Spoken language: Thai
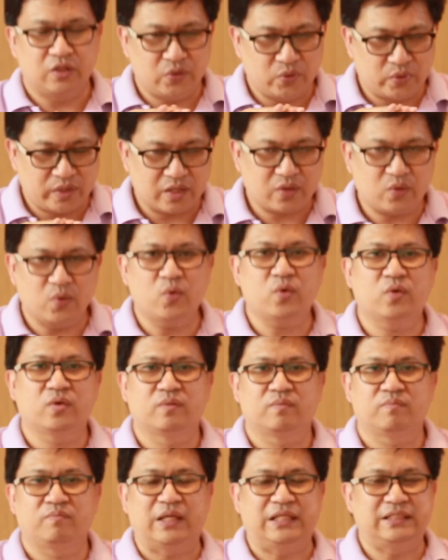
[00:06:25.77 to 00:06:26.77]
อยู่ในคุก
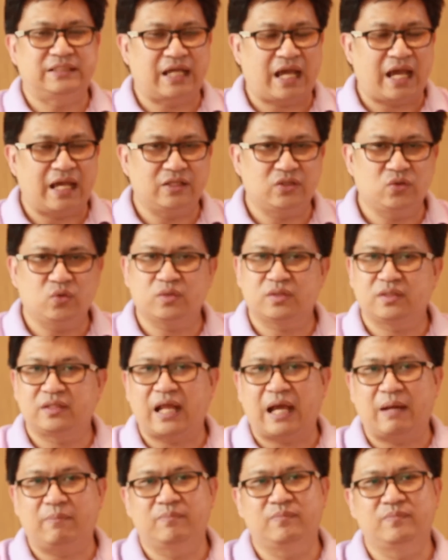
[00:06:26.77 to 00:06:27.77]
เป็นชายชุด
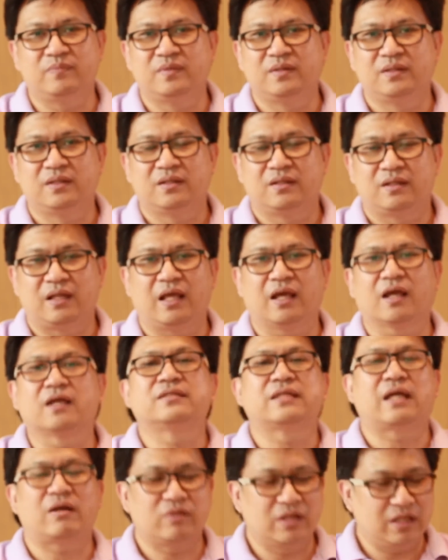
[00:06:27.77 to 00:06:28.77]
ดำนะก็
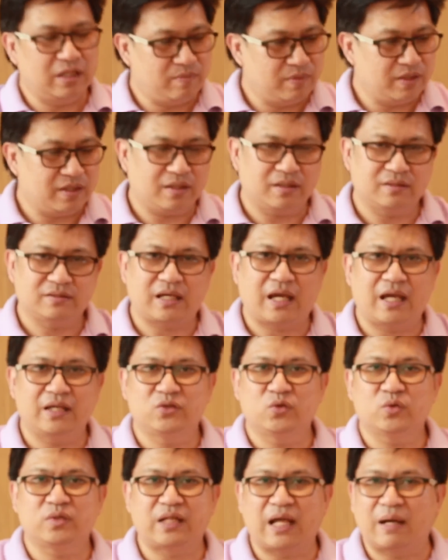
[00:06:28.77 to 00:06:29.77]
เจ้าเดิมนะฮะชาย
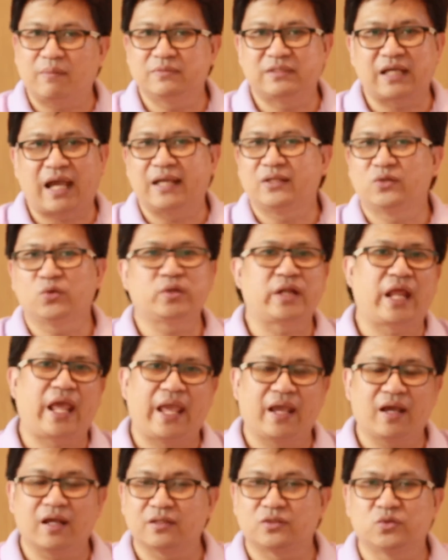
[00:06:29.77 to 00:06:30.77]
ชุดดำชายชุดแด
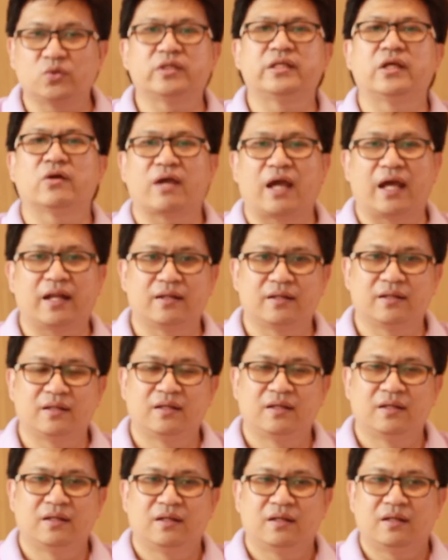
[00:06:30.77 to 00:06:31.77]
งกับชุดเดียวกัน
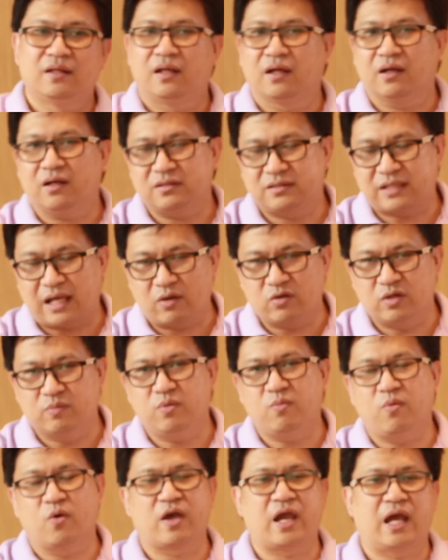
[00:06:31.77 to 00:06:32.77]
แล้วก็สาวถึง
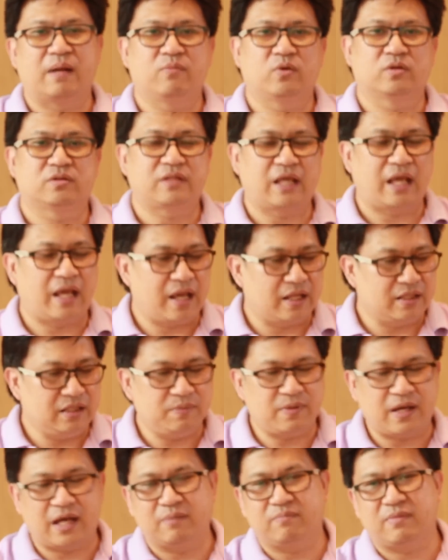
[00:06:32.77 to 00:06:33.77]
ผู้บงการหมดแต่
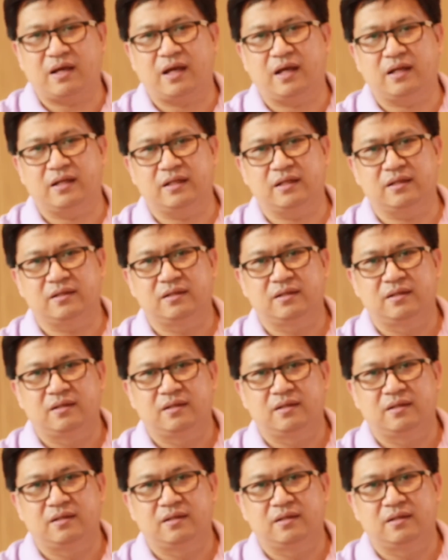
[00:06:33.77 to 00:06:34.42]
ที่ผ่านมาเนี่ย